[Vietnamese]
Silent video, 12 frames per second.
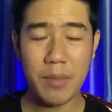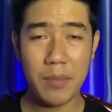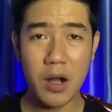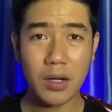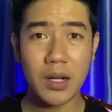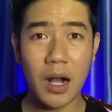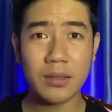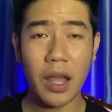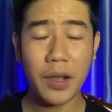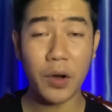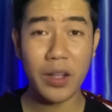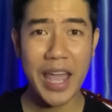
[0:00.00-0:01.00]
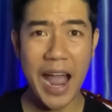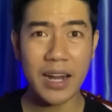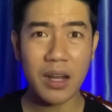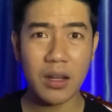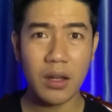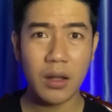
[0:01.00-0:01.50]
mà bước gần tới cửa nhà
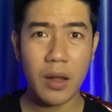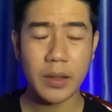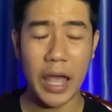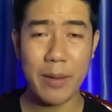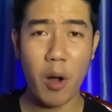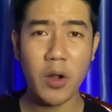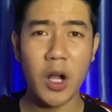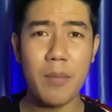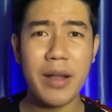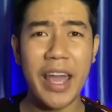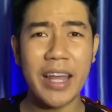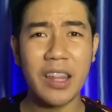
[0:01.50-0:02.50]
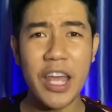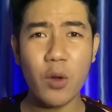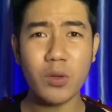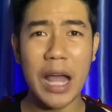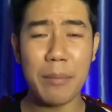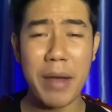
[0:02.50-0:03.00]
đó Thì mọi người mới nghe tiếng
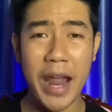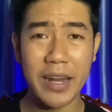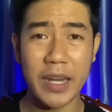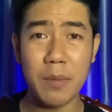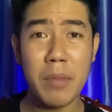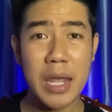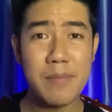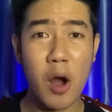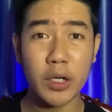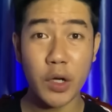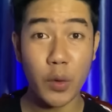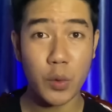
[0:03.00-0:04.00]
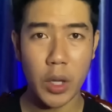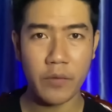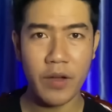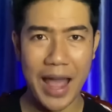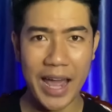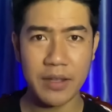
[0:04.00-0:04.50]
của thằng bé này nó bi bo nó nói chuyện
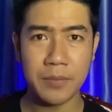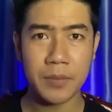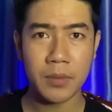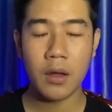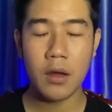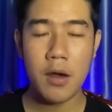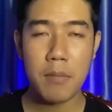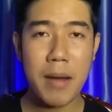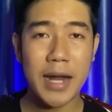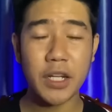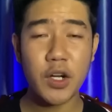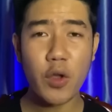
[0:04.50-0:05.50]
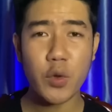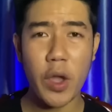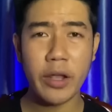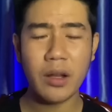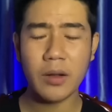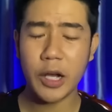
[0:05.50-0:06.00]
với ai mà nó nói
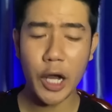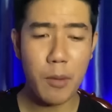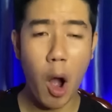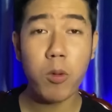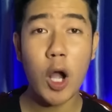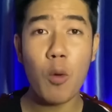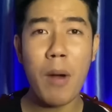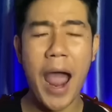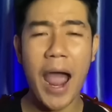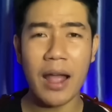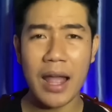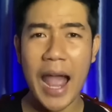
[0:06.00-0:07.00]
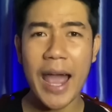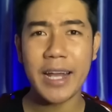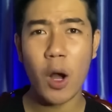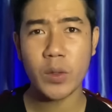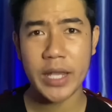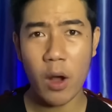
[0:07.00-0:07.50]
chuyện cứ một câu bà hai
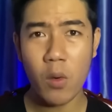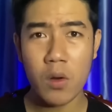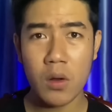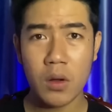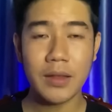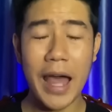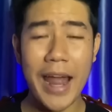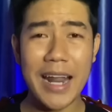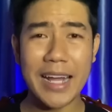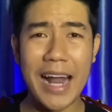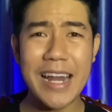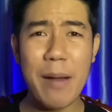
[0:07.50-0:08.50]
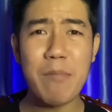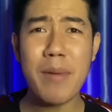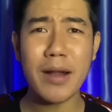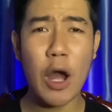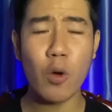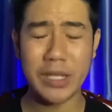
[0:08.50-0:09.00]
câu cháu thế là cả đám mới
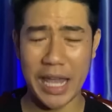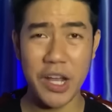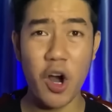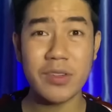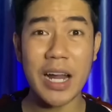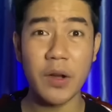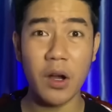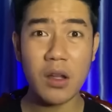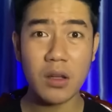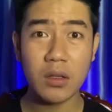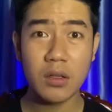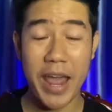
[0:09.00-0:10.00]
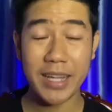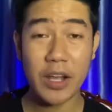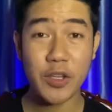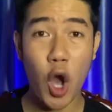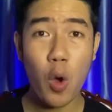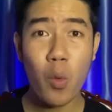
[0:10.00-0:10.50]
bắt đầu chạy ngược ra nữa e
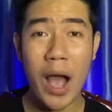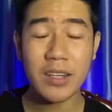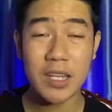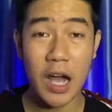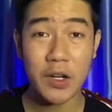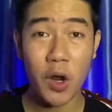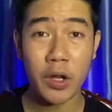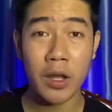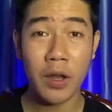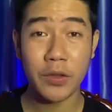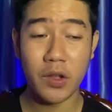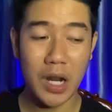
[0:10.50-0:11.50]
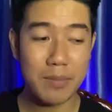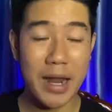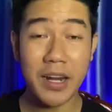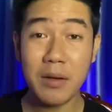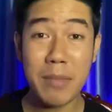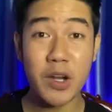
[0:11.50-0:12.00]
thằng nhỏ quá sợ rồi cho nên bà
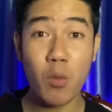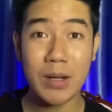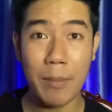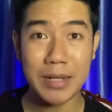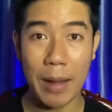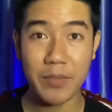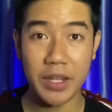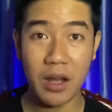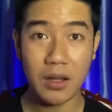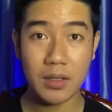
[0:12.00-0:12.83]
đứng bà run cầm cập vậy đó